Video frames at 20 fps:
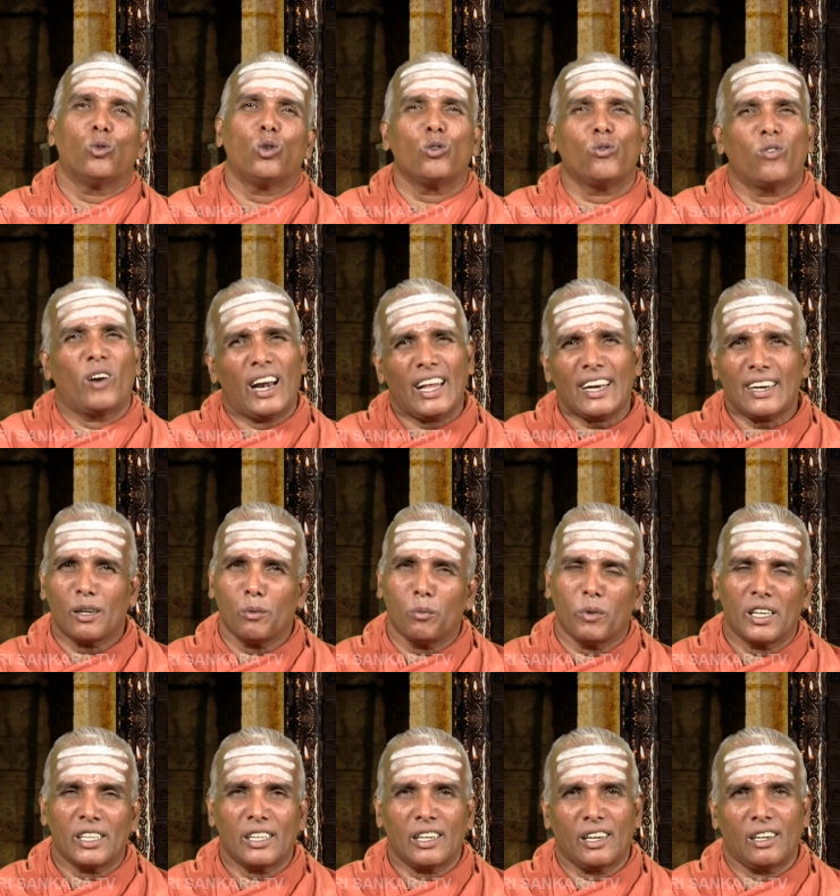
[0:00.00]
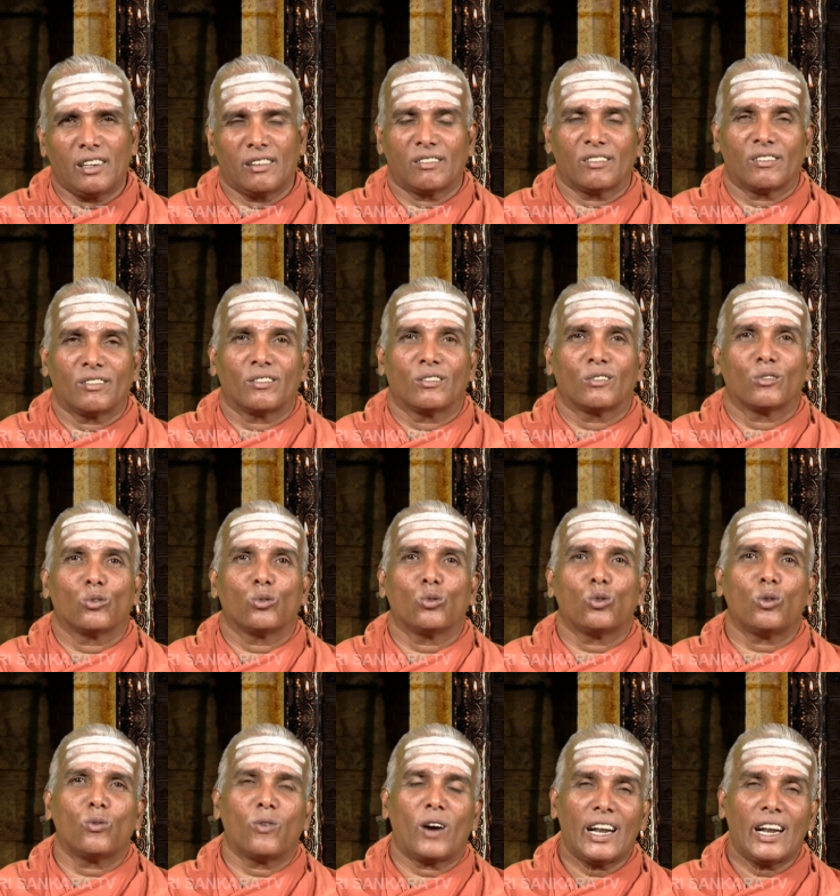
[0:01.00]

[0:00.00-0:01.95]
ஒரு வழக்கு மாதிரி ஒரு